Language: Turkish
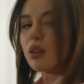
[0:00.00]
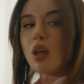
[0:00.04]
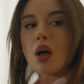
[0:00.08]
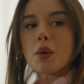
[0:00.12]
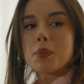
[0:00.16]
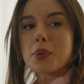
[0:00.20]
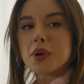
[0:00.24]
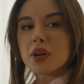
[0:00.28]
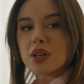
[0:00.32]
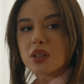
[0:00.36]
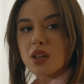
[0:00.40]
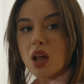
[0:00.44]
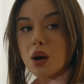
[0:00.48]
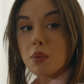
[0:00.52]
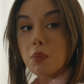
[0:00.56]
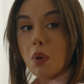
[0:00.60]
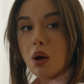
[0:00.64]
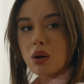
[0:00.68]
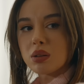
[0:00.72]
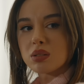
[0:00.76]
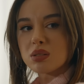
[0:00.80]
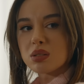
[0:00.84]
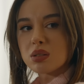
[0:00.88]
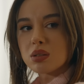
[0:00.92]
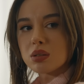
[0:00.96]
ne yapar eder
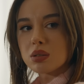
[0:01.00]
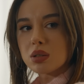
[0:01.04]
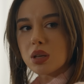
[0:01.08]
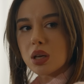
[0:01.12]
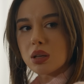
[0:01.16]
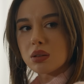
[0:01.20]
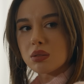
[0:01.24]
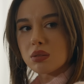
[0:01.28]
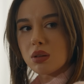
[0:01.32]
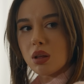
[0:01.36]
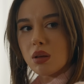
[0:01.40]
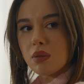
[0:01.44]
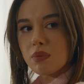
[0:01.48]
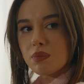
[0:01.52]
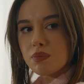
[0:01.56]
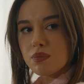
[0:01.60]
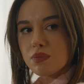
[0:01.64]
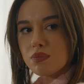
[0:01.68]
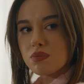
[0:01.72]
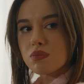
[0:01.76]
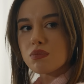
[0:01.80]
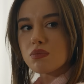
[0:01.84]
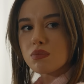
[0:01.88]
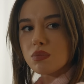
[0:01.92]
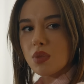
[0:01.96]
baktırır kendine.
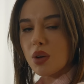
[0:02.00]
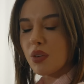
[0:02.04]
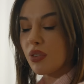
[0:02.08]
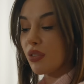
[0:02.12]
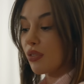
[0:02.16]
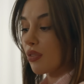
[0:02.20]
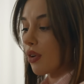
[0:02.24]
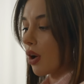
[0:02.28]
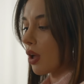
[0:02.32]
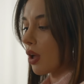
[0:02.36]
Hafife